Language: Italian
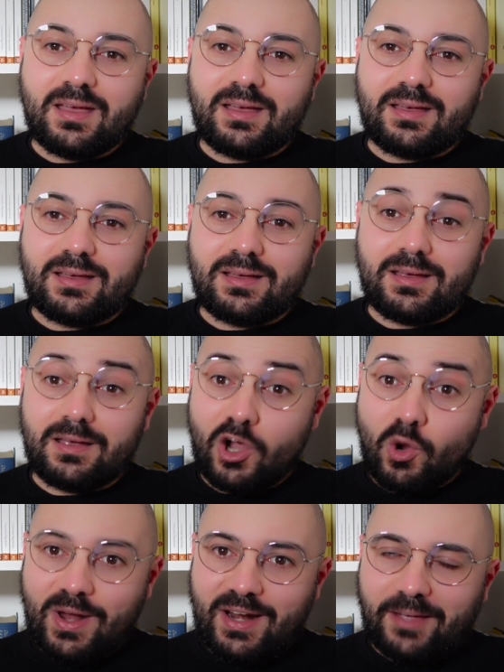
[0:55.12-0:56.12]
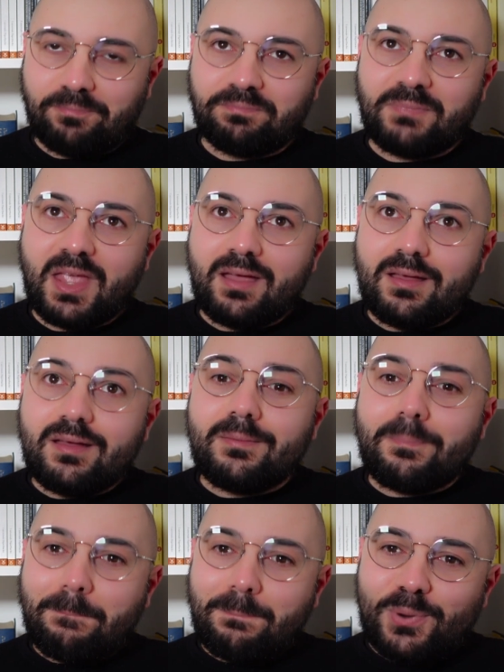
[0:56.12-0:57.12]
Eh, qual è?
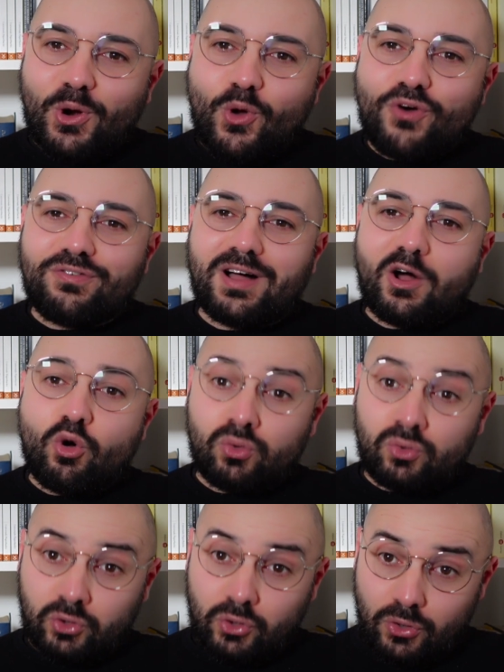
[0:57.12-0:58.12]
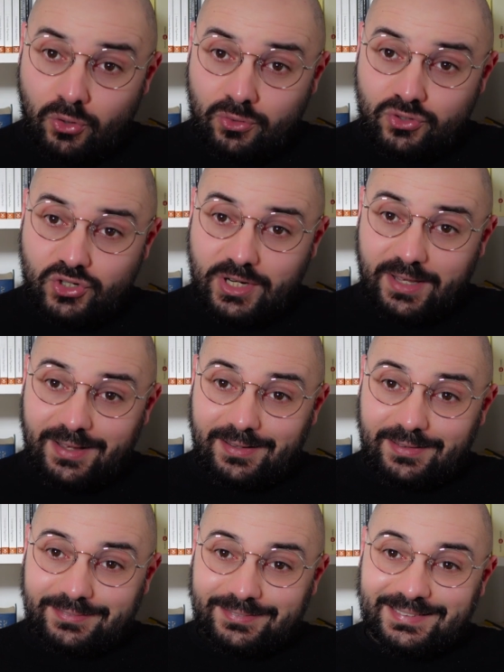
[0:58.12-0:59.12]
Prova
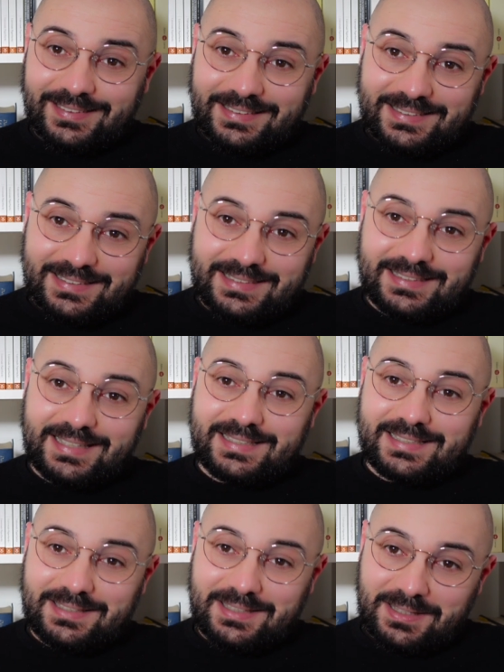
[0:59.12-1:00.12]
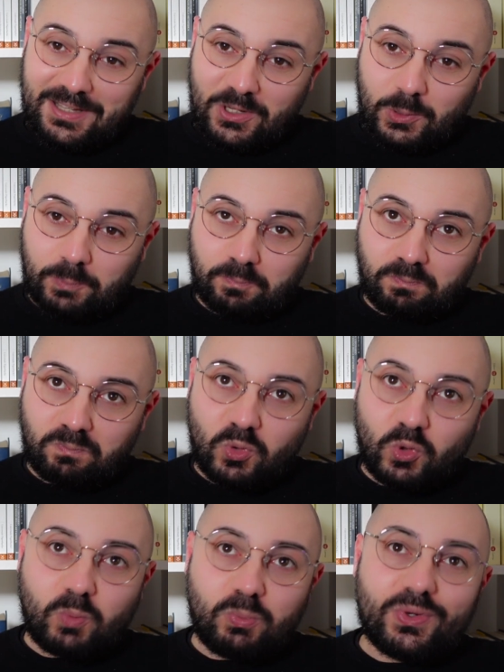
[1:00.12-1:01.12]
ontologica dell'esistenza di Dio,
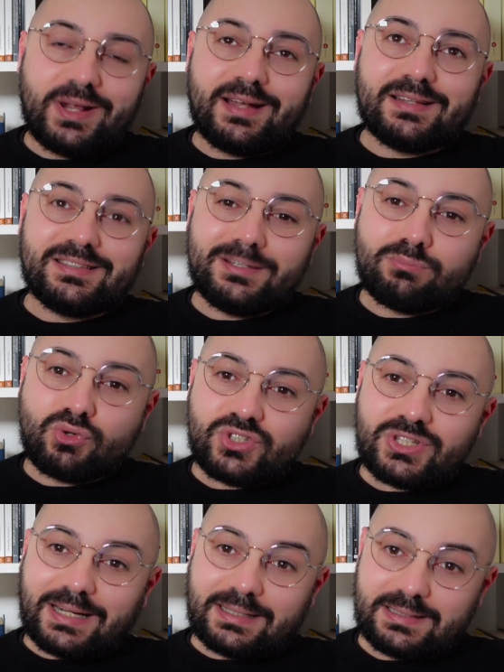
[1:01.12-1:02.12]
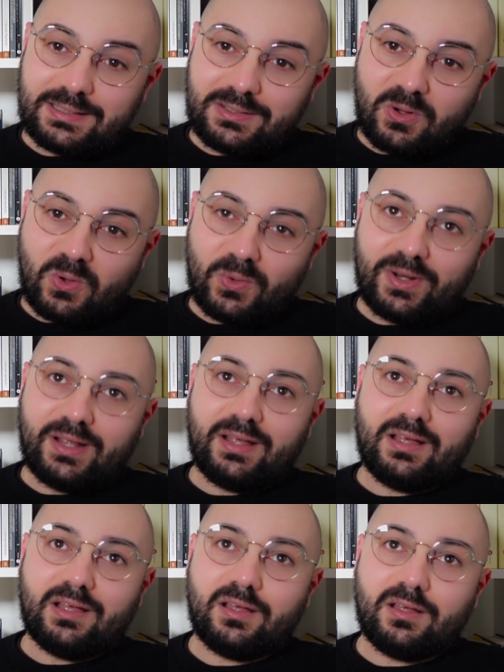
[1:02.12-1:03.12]
oppure la
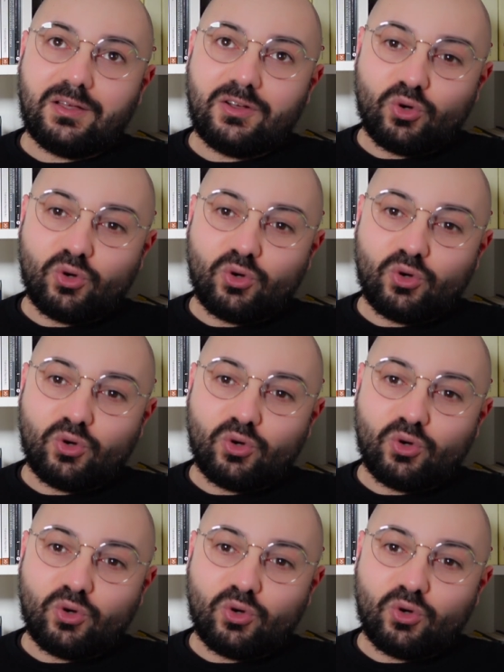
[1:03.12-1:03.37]
dimostrazione eh,